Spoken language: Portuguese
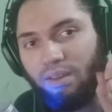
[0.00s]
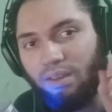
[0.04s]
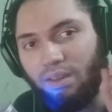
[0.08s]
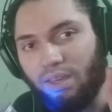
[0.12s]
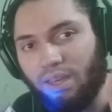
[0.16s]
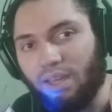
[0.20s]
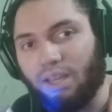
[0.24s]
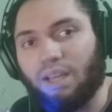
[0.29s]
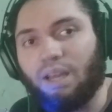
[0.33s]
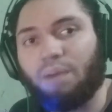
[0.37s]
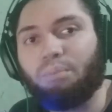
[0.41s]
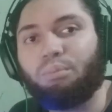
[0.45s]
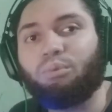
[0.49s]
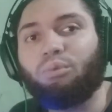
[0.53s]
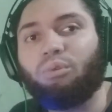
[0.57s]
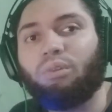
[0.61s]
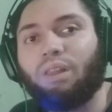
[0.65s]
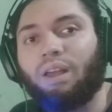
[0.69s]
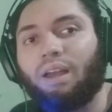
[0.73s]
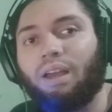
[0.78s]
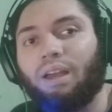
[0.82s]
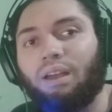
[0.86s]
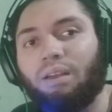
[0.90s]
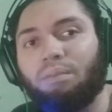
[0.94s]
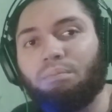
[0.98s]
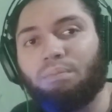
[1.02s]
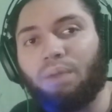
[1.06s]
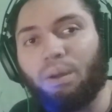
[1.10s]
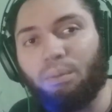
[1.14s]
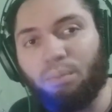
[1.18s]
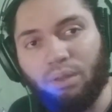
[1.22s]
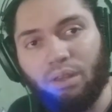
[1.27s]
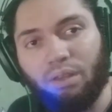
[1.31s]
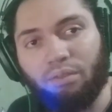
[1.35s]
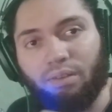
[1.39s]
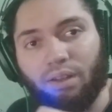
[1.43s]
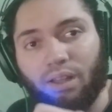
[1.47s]
recapitular para
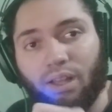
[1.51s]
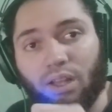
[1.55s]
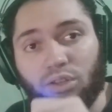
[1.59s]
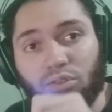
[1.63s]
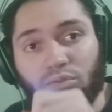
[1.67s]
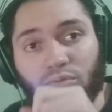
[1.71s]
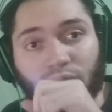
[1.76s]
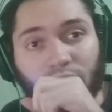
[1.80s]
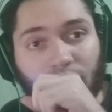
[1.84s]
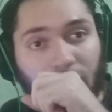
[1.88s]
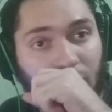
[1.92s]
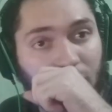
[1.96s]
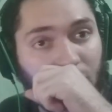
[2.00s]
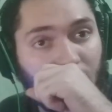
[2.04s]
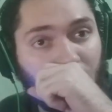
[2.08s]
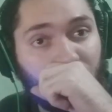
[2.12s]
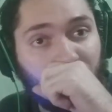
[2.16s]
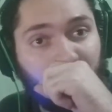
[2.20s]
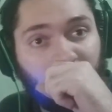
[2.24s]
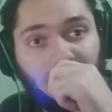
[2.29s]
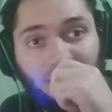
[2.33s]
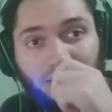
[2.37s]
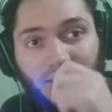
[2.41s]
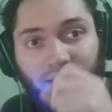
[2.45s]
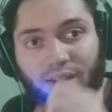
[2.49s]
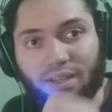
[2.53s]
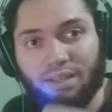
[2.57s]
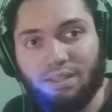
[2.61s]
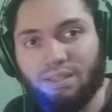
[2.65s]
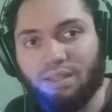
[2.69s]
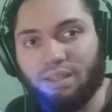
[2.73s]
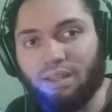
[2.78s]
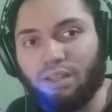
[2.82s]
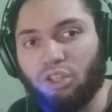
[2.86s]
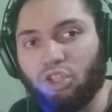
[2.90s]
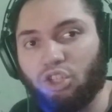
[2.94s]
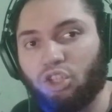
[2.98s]
poder falar de um tema bem
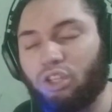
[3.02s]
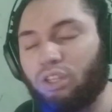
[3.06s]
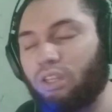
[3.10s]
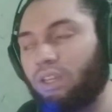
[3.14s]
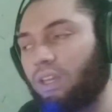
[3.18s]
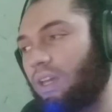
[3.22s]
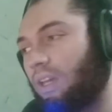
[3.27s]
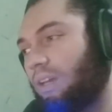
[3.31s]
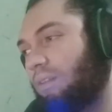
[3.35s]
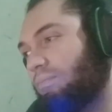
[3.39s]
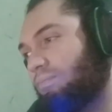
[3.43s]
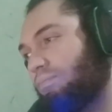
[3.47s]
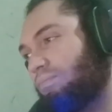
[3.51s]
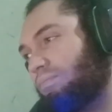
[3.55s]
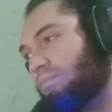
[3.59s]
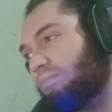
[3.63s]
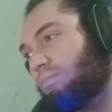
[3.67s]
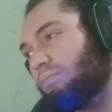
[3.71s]
interessante que é